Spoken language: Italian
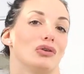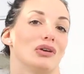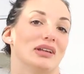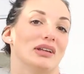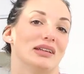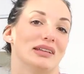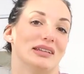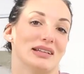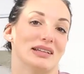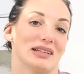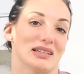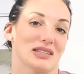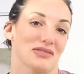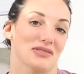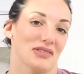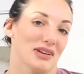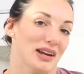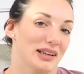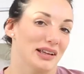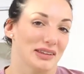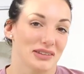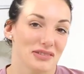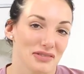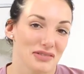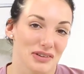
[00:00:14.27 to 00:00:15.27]
in
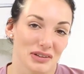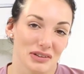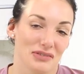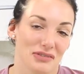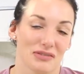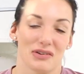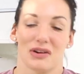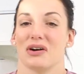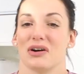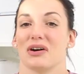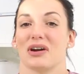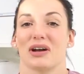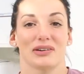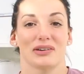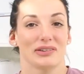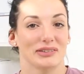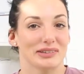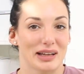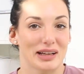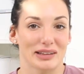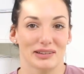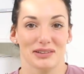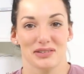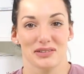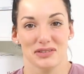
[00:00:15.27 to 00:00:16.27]
svariati video, ve l'ho
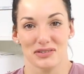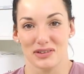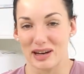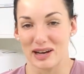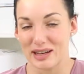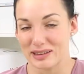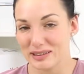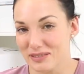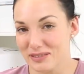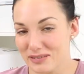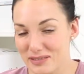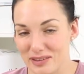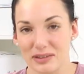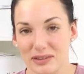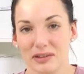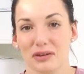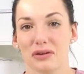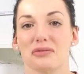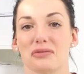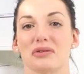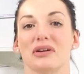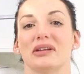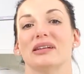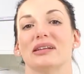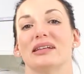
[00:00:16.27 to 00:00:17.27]
raccontato in svariati video,
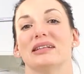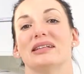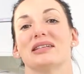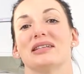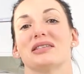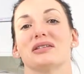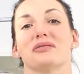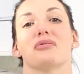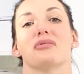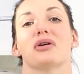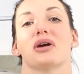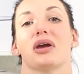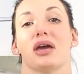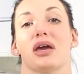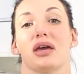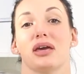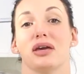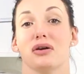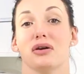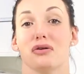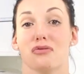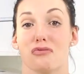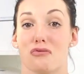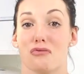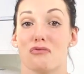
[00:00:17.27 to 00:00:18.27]
quindi diciamo che
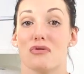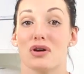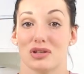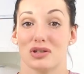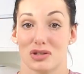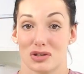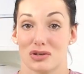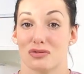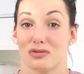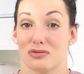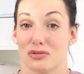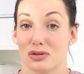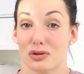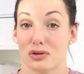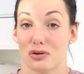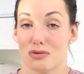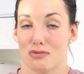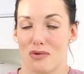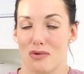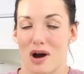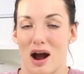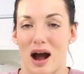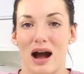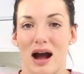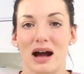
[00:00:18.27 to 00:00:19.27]
in questo video
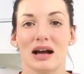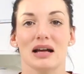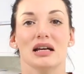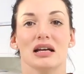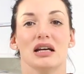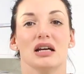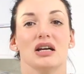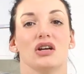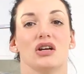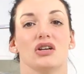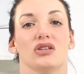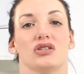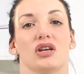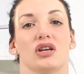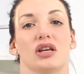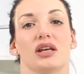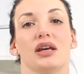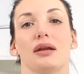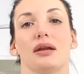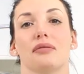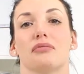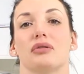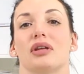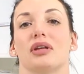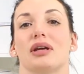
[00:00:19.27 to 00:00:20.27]
qua
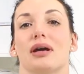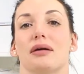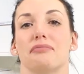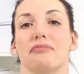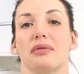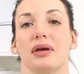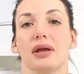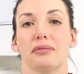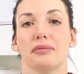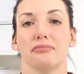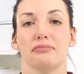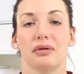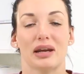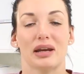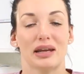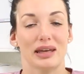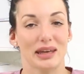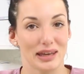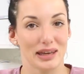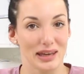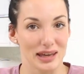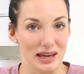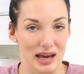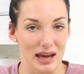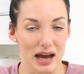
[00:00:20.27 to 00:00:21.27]
cercheremo di capire
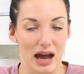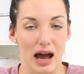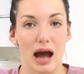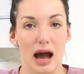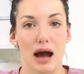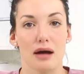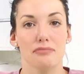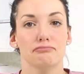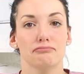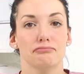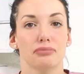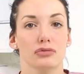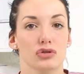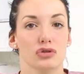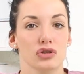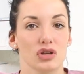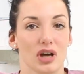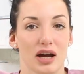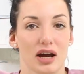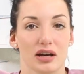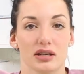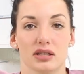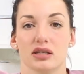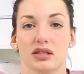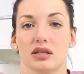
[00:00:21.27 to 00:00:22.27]
perché
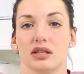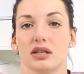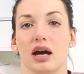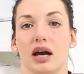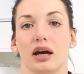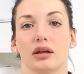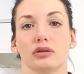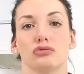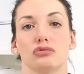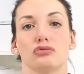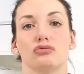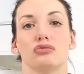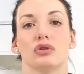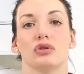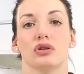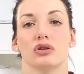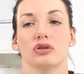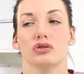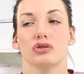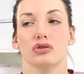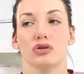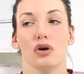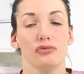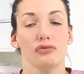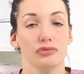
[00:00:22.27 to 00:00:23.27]
appoggiarsi ad un
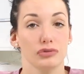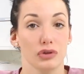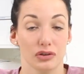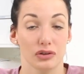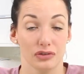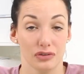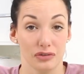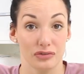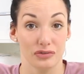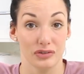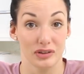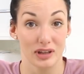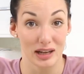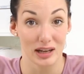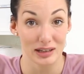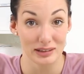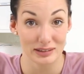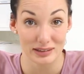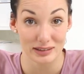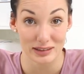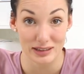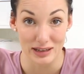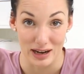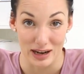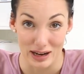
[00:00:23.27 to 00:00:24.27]
software di
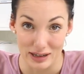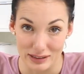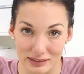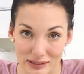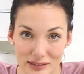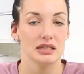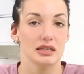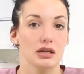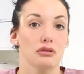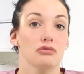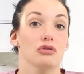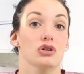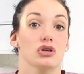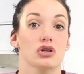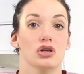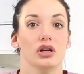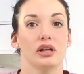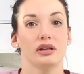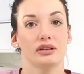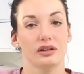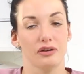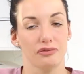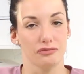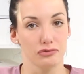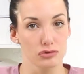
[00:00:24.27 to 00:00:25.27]
fidelity card sia una
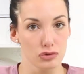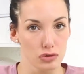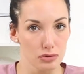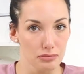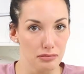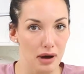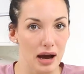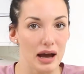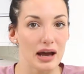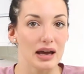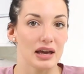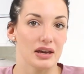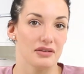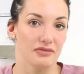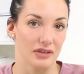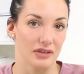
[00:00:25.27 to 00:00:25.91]
scelta furba e